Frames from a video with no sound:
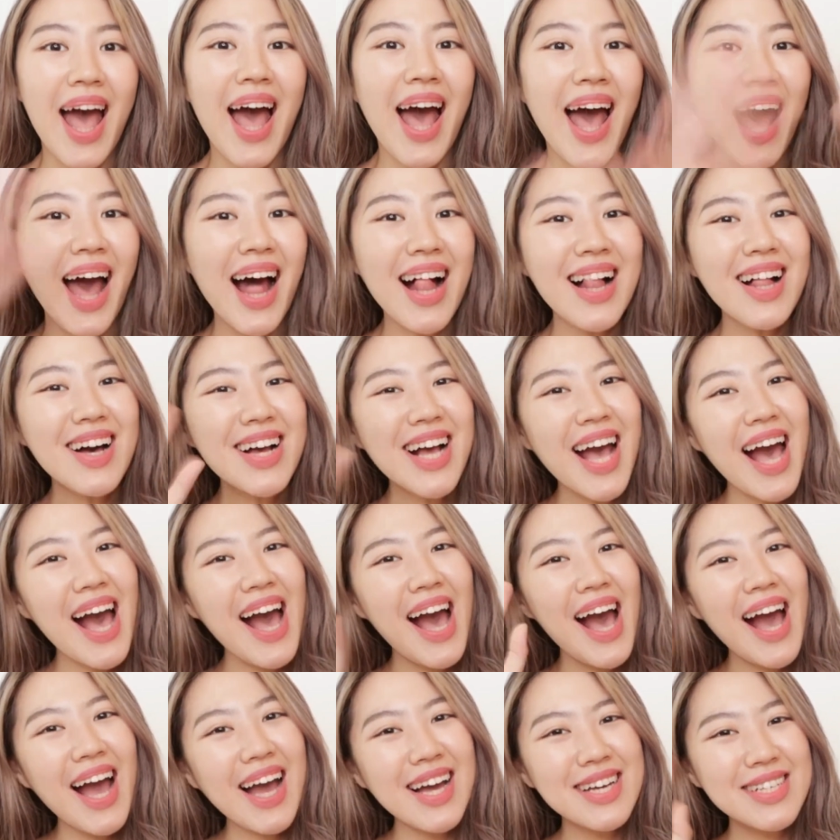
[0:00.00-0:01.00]
Halo
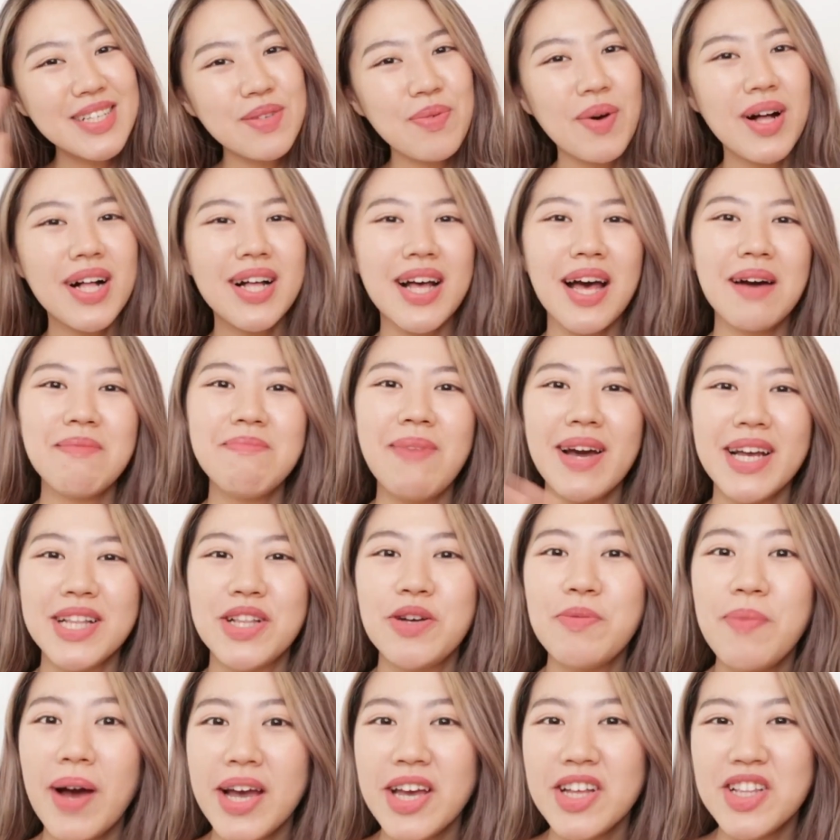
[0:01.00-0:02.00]
guys, welcome back to
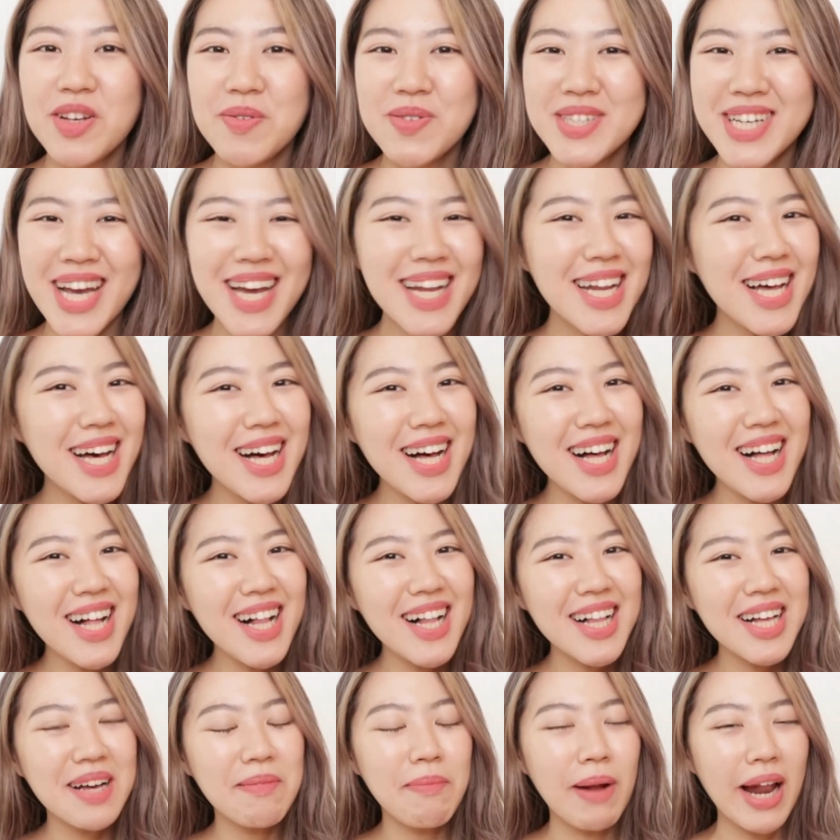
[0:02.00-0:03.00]
my YouTube
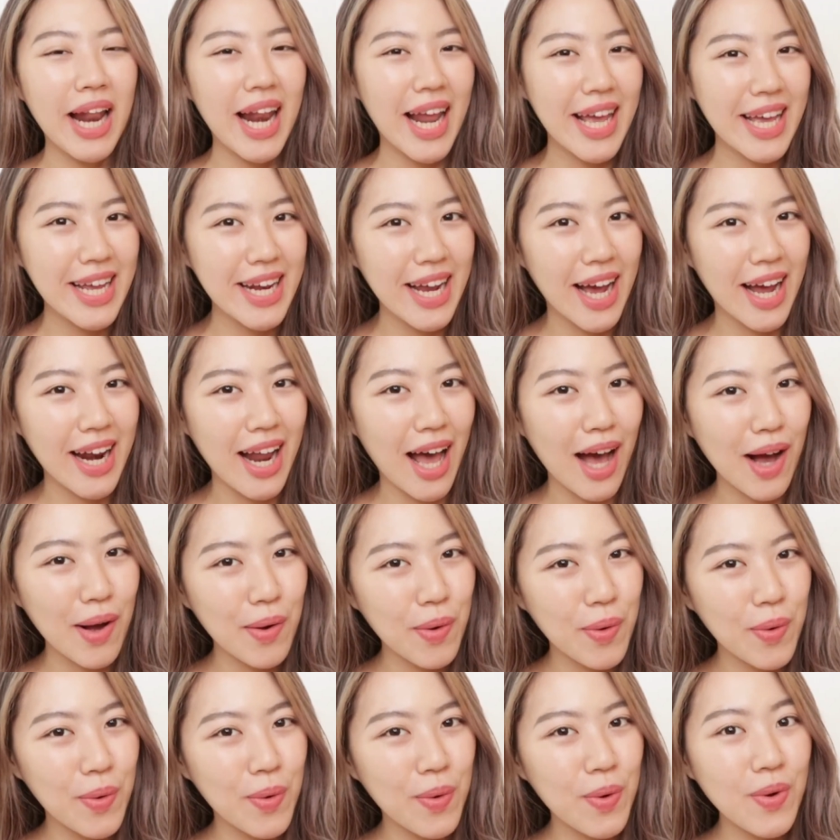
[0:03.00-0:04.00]
channel. Kembali lagi dengan
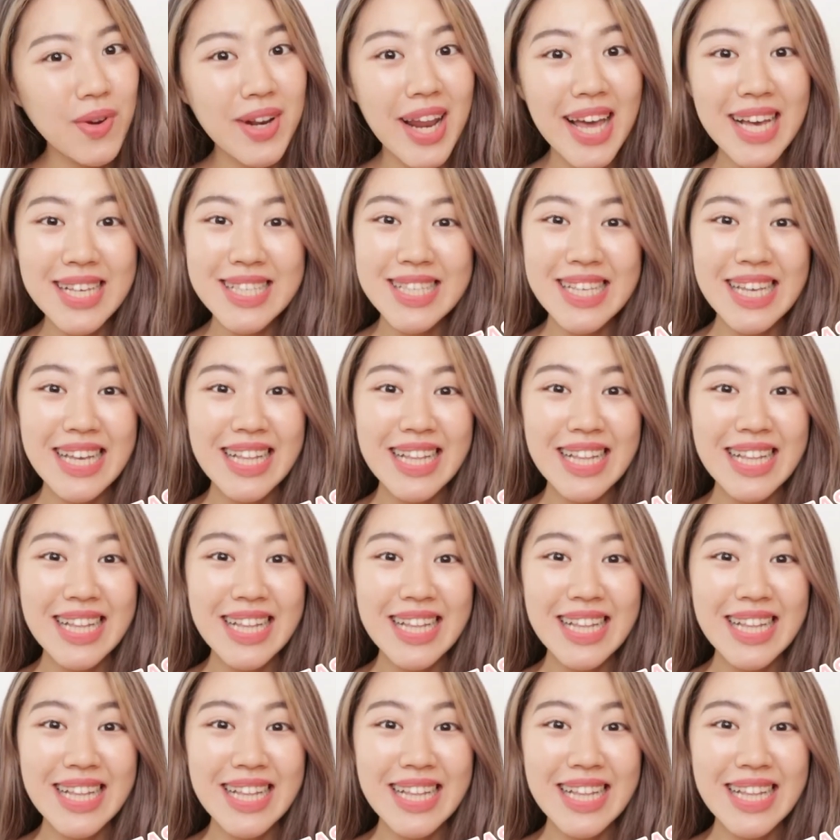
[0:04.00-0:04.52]
aku Desi